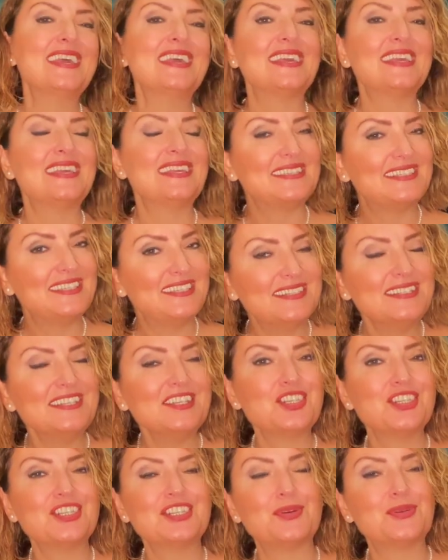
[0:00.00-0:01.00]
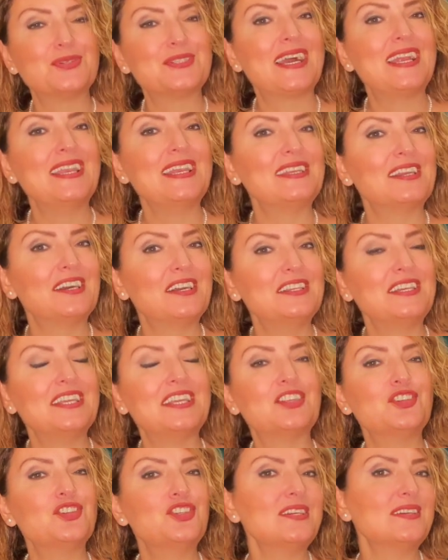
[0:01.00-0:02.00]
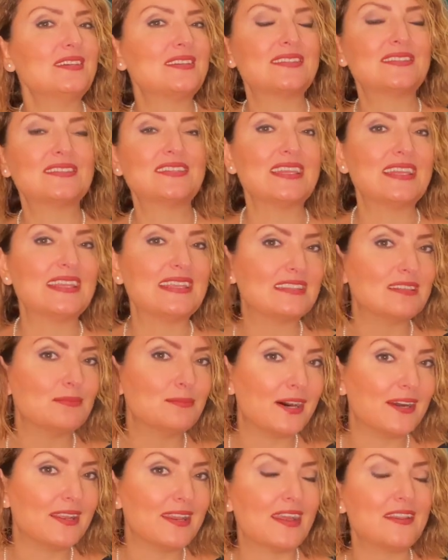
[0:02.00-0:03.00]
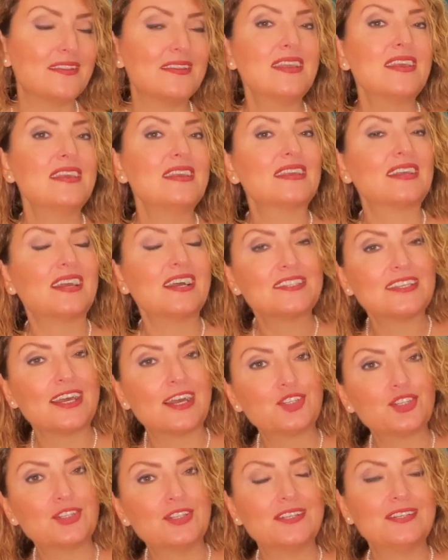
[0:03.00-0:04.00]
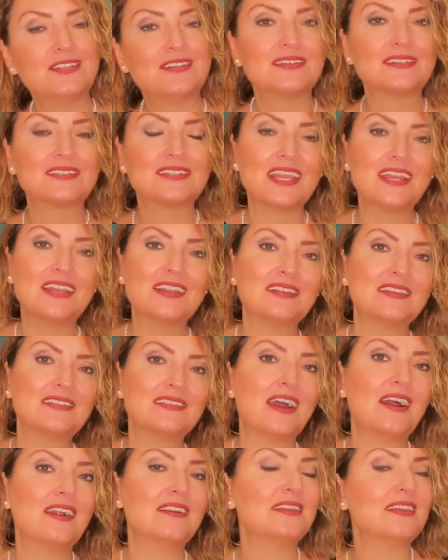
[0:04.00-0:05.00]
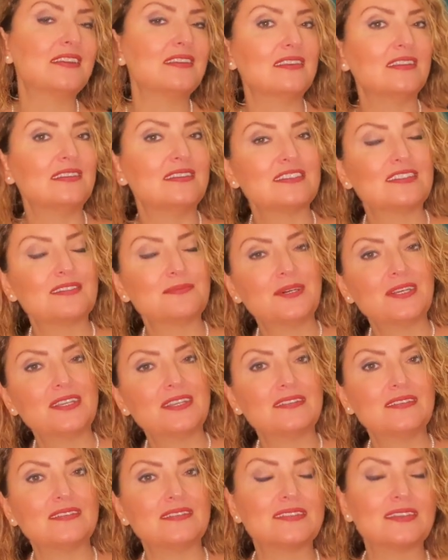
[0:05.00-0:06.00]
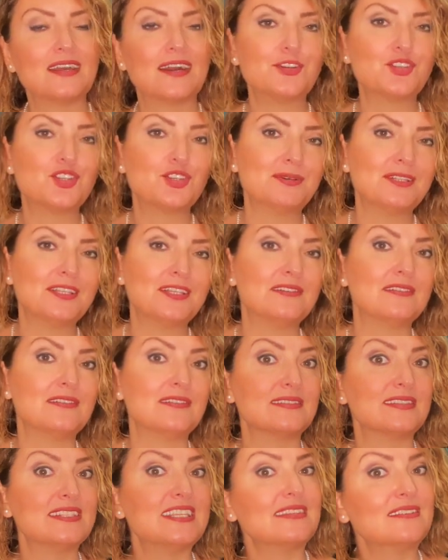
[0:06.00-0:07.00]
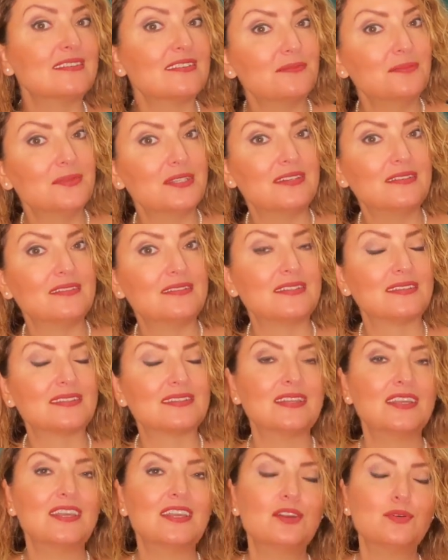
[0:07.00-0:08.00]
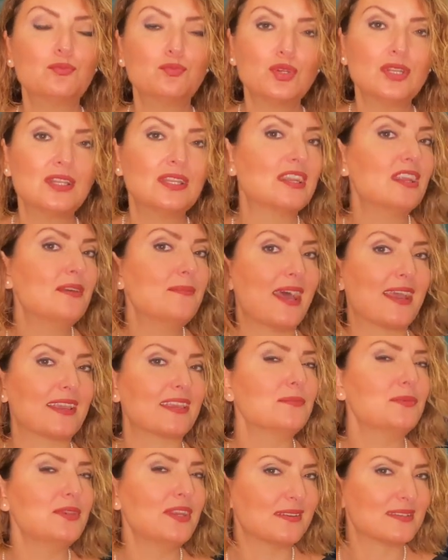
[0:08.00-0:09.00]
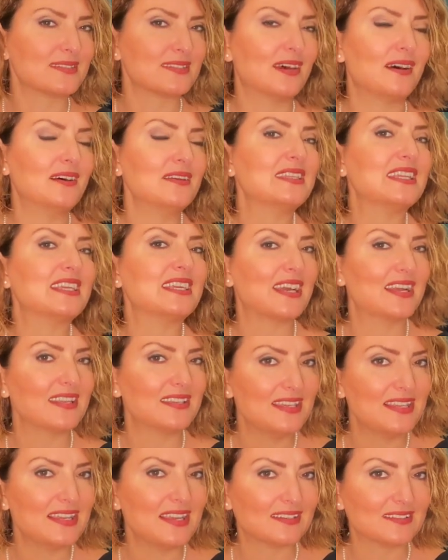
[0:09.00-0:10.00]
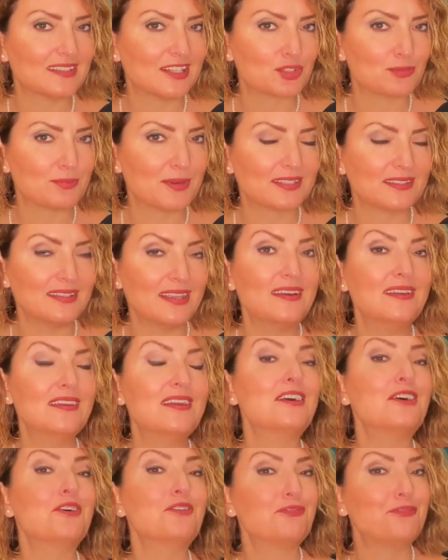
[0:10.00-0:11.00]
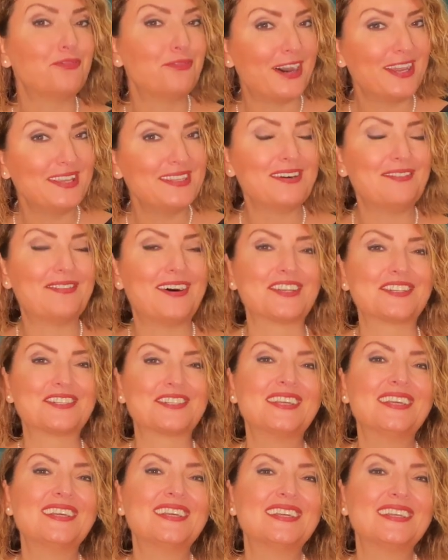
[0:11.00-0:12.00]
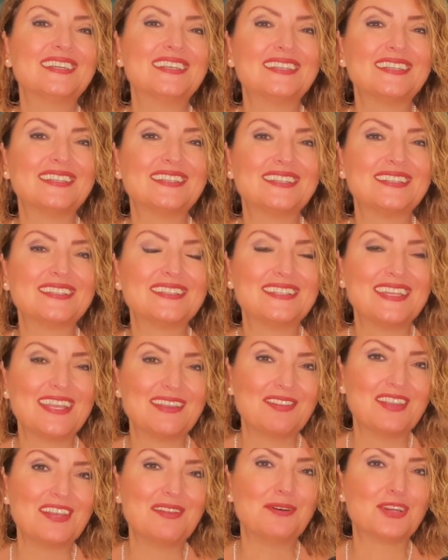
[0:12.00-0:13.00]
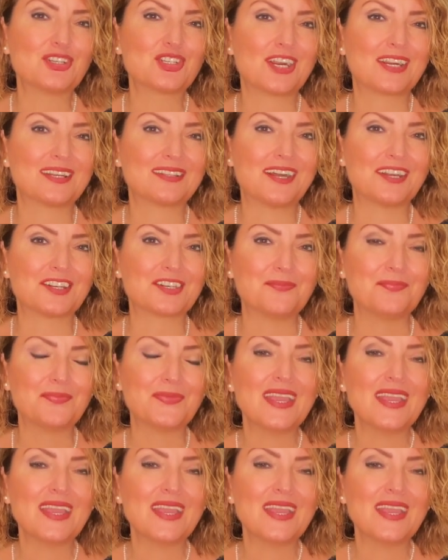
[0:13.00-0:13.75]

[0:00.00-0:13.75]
E, sizin için de özellikle ayın ikinci yarısından itibaren kazançlarınız, gelir gider dengeniz, paranız, harcamalarınız, yatırımlarınız buralara belki biraz daha dikkatli yaklaşmakta fayda var e, sevgili Başaklar.